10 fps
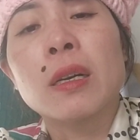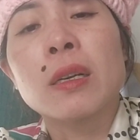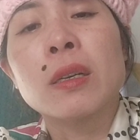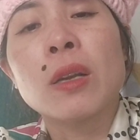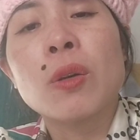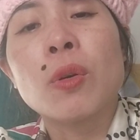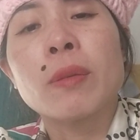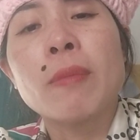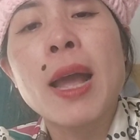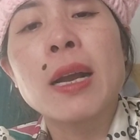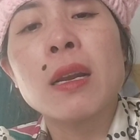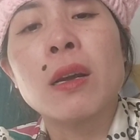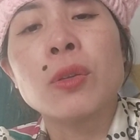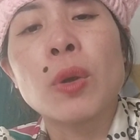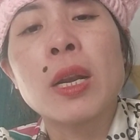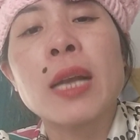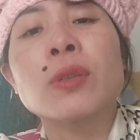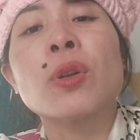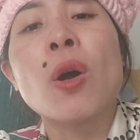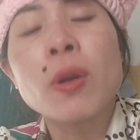à, nó còn mang cái lợi nhuận
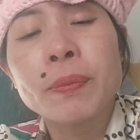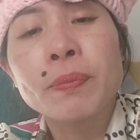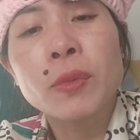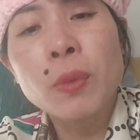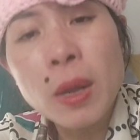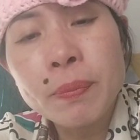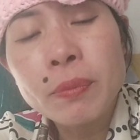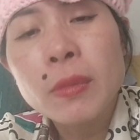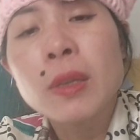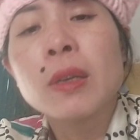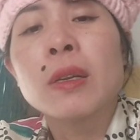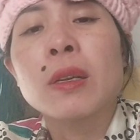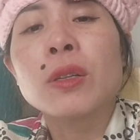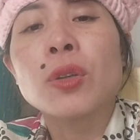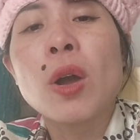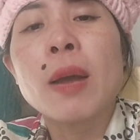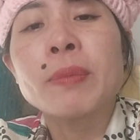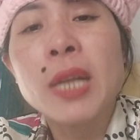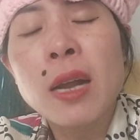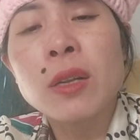lại cho nó đúng không nó cho
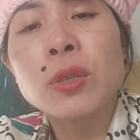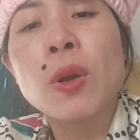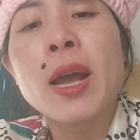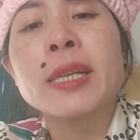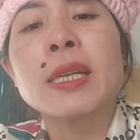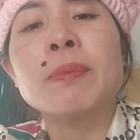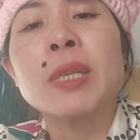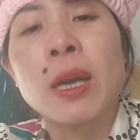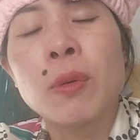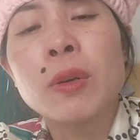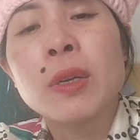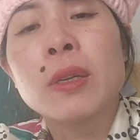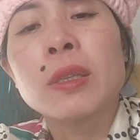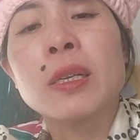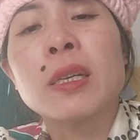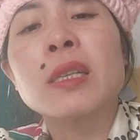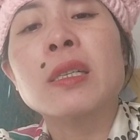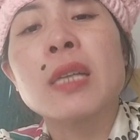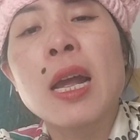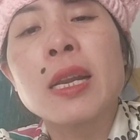hàm răng nó cho 200 triệu thì ít
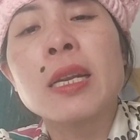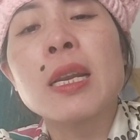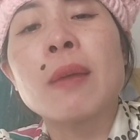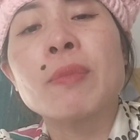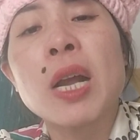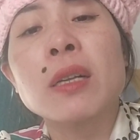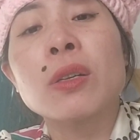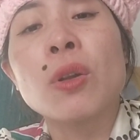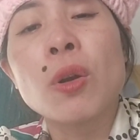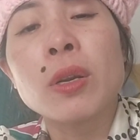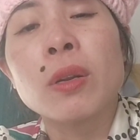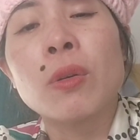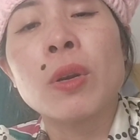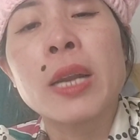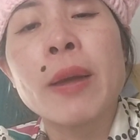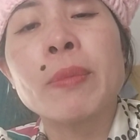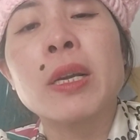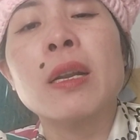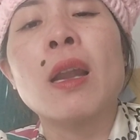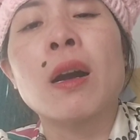ra đến làm răng cho nó thì nó còn đem
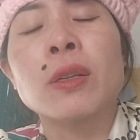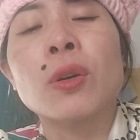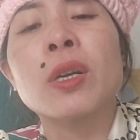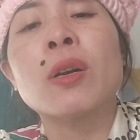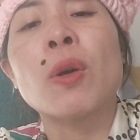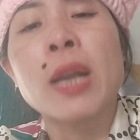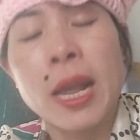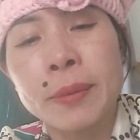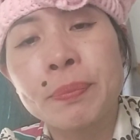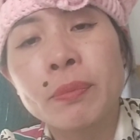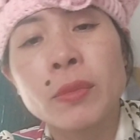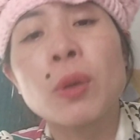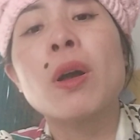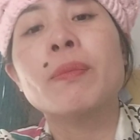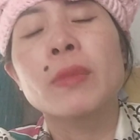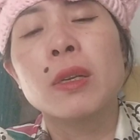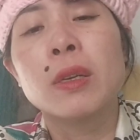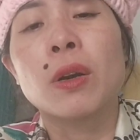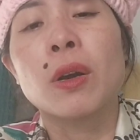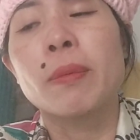đến cái lời cho cái con này đúng không
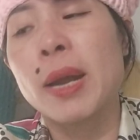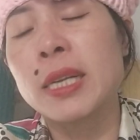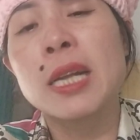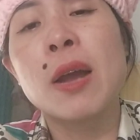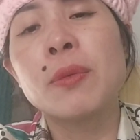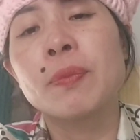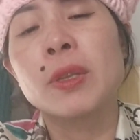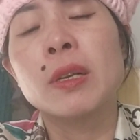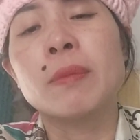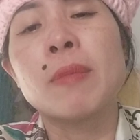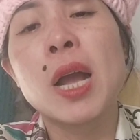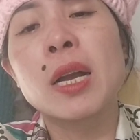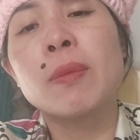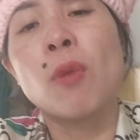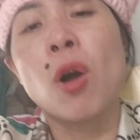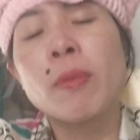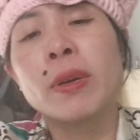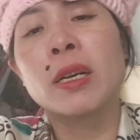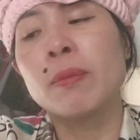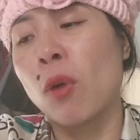còn mày sao mang cái mỏ
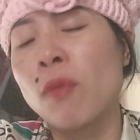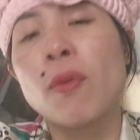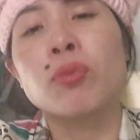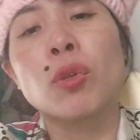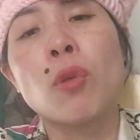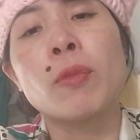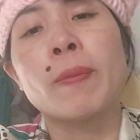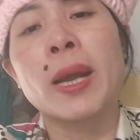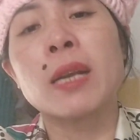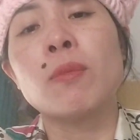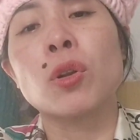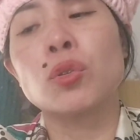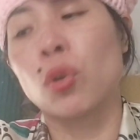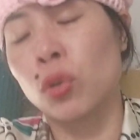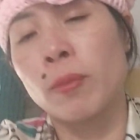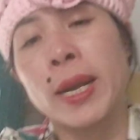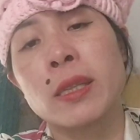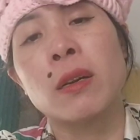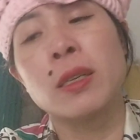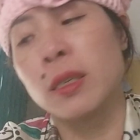mày cái mỏ phùng tôm của mày cái mỏ chuột của mày
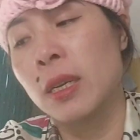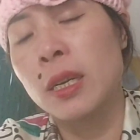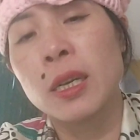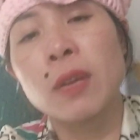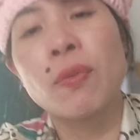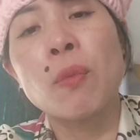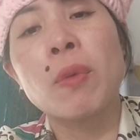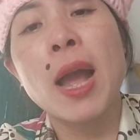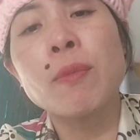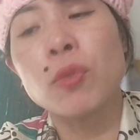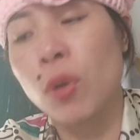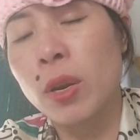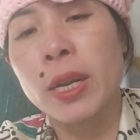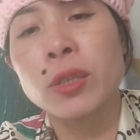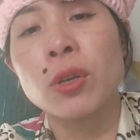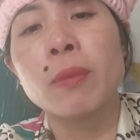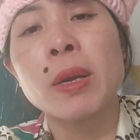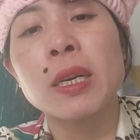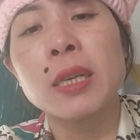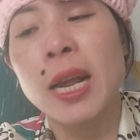tới cái phòng khám của nó để cho nó
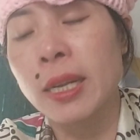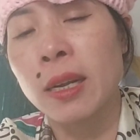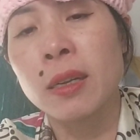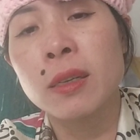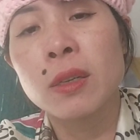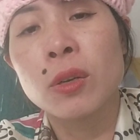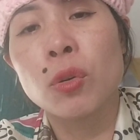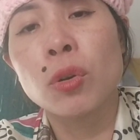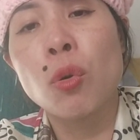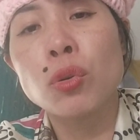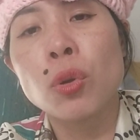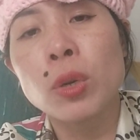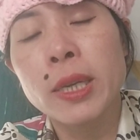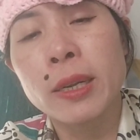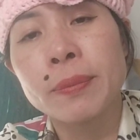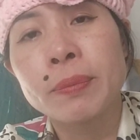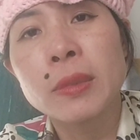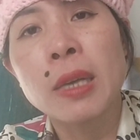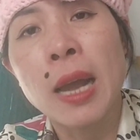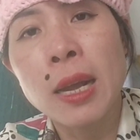mất hết khách cả con ngu dốt kia
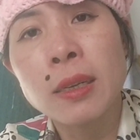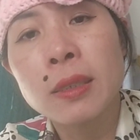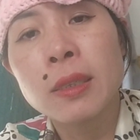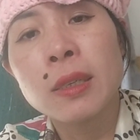hả à,